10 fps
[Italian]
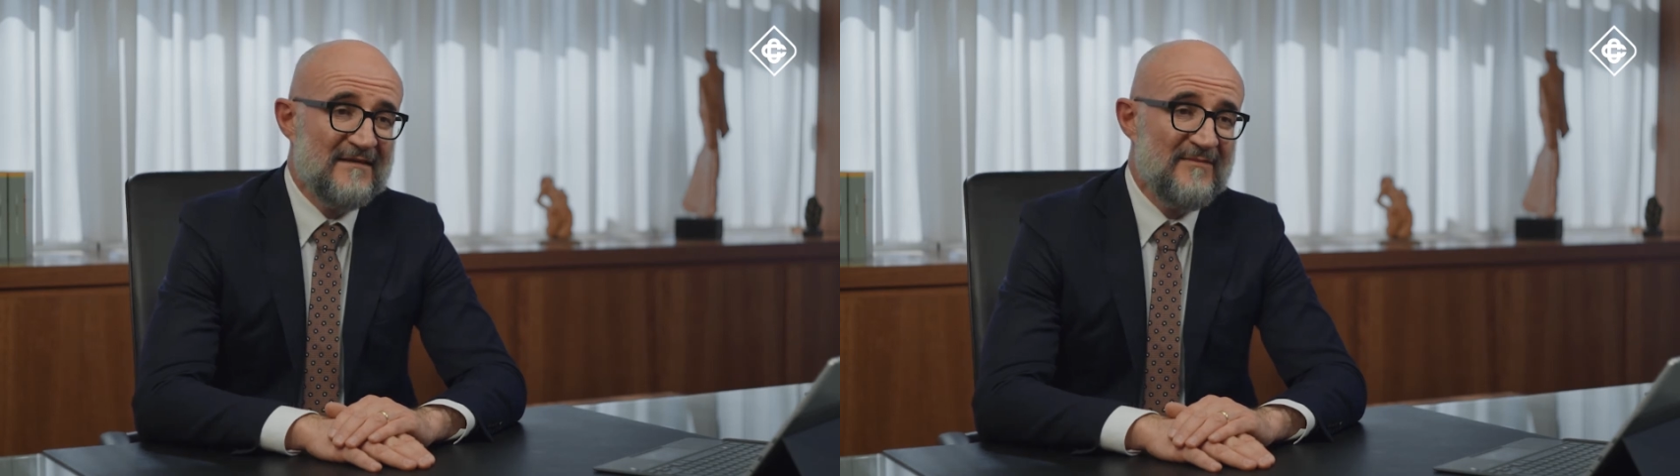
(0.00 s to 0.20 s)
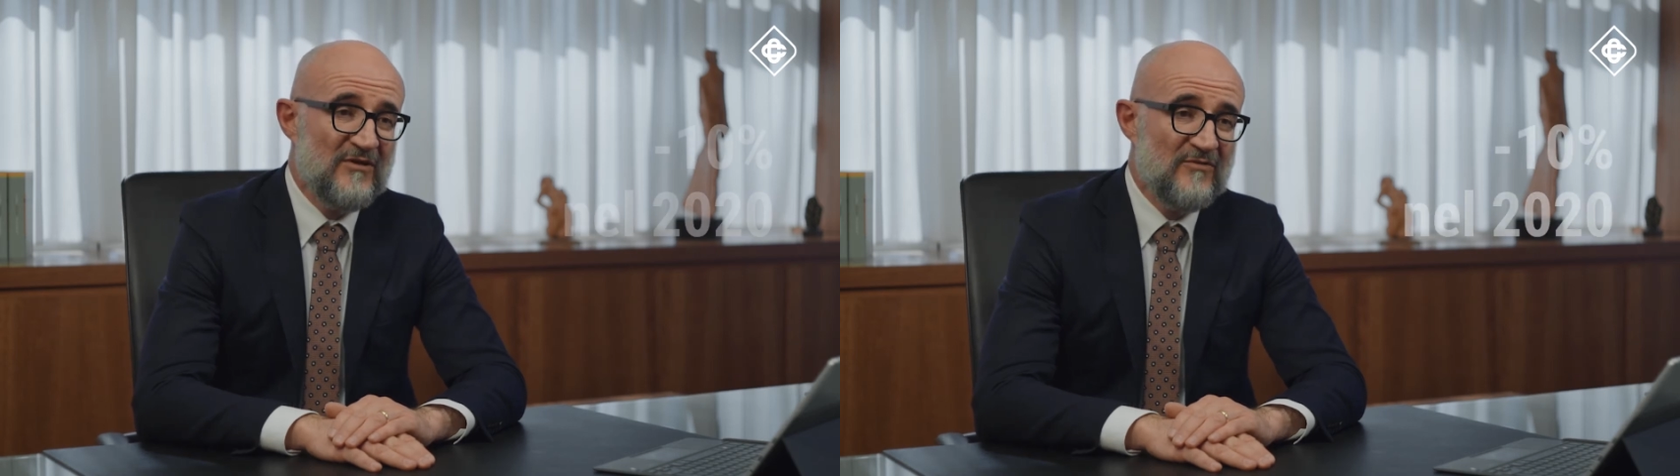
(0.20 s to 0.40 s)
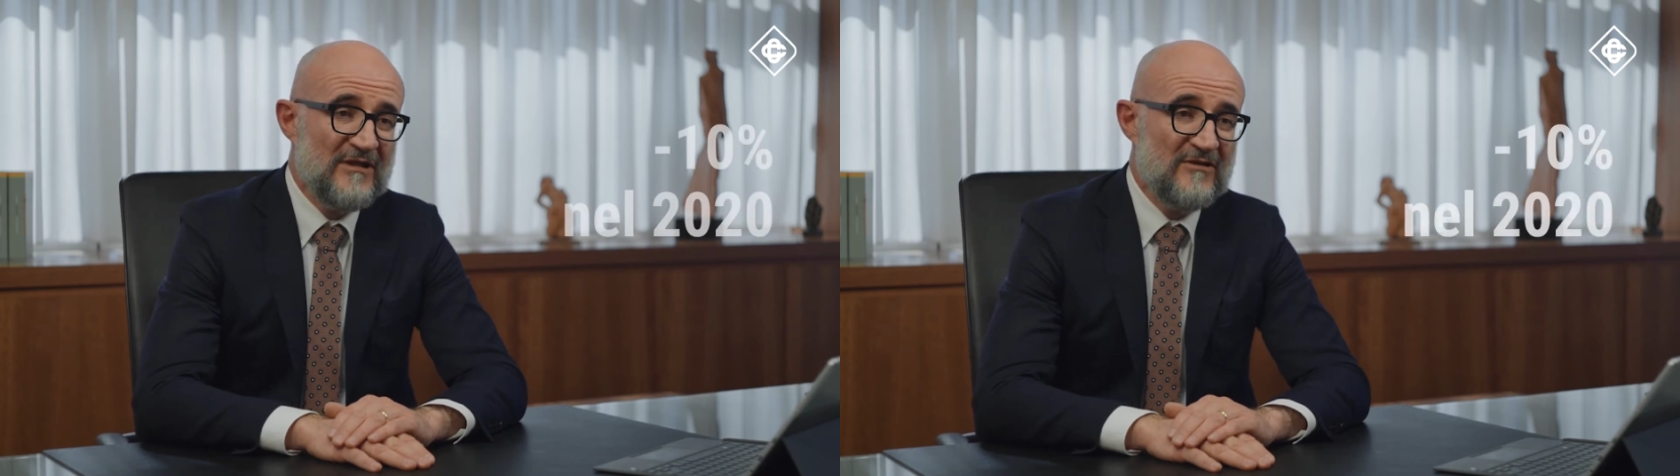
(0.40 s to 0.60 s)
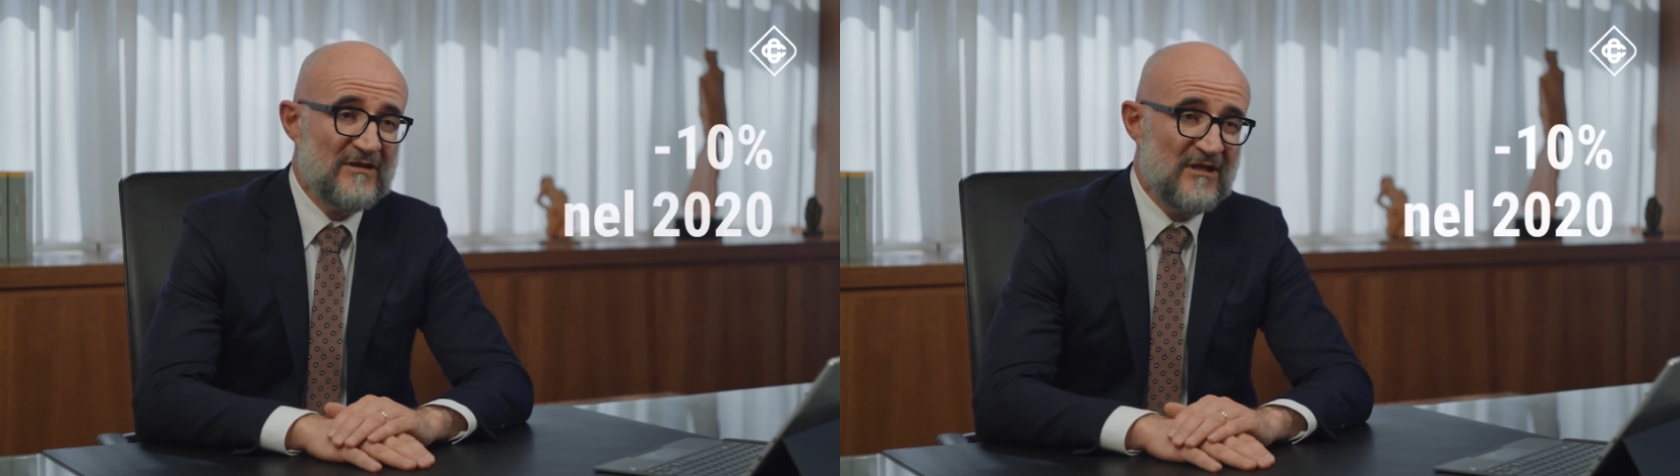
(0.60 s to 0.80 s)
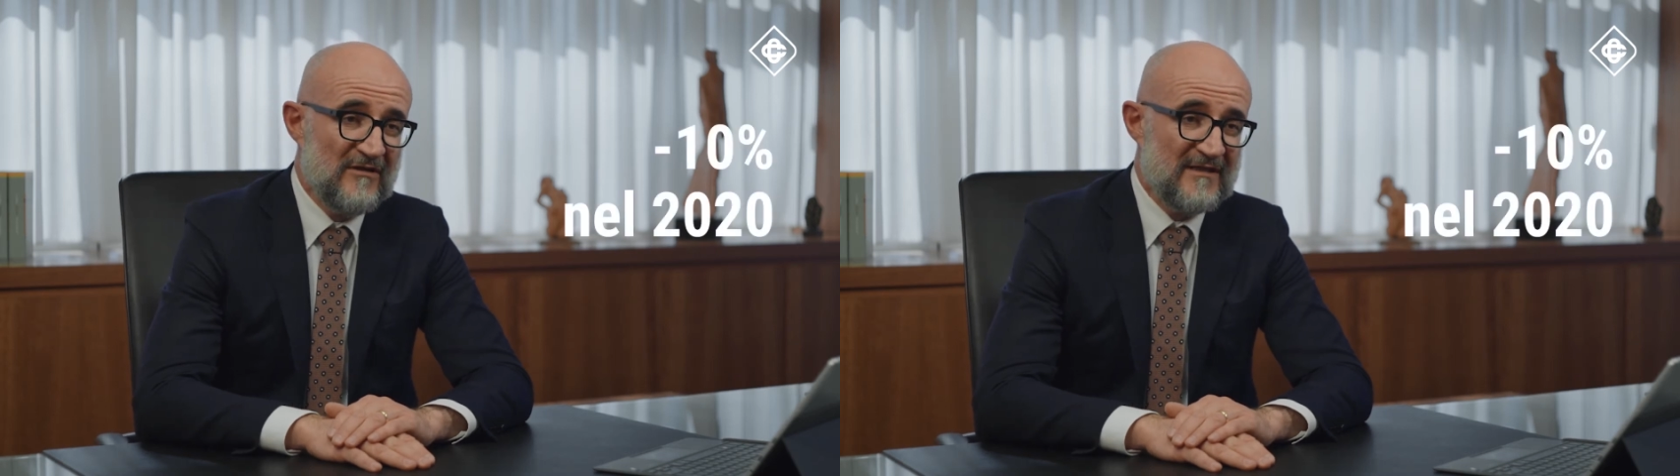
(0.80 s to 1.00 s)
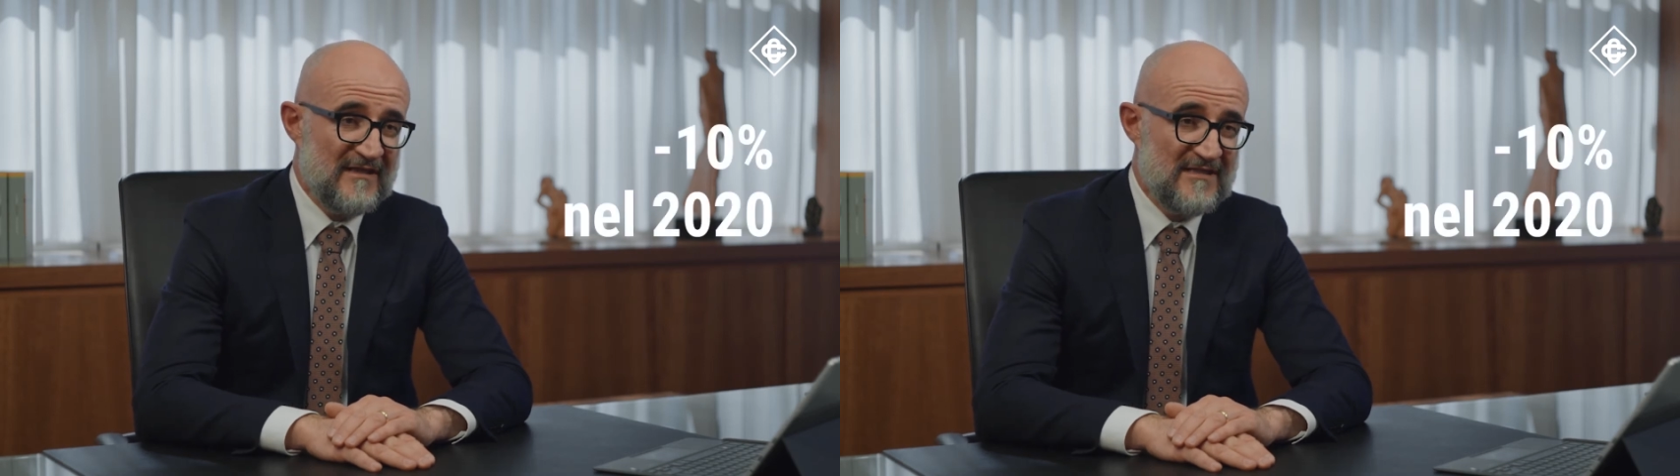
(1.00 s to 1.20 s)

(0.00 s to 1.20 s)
diminuito dell'oltre